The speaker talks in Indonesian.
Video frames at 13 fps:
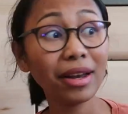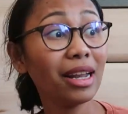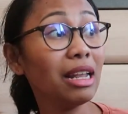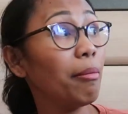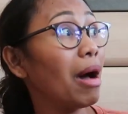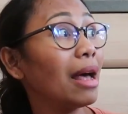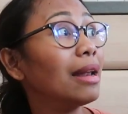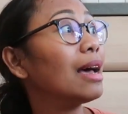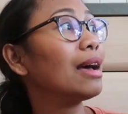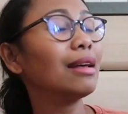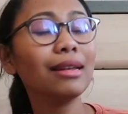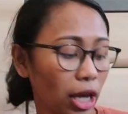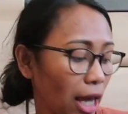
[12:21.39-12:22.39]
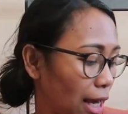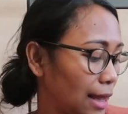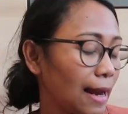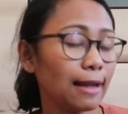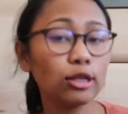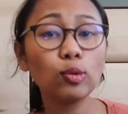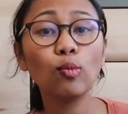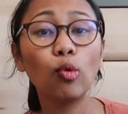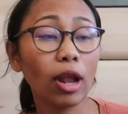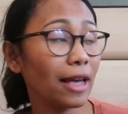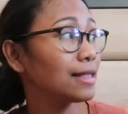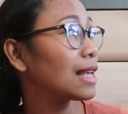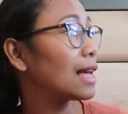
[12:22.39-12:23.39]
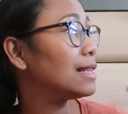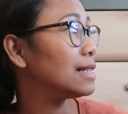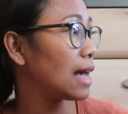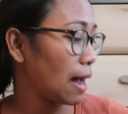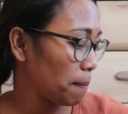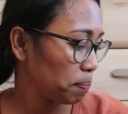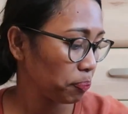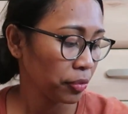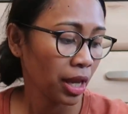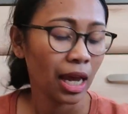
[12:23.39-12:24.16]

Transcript: ada di mana. Oke, kita langsung mulai saja.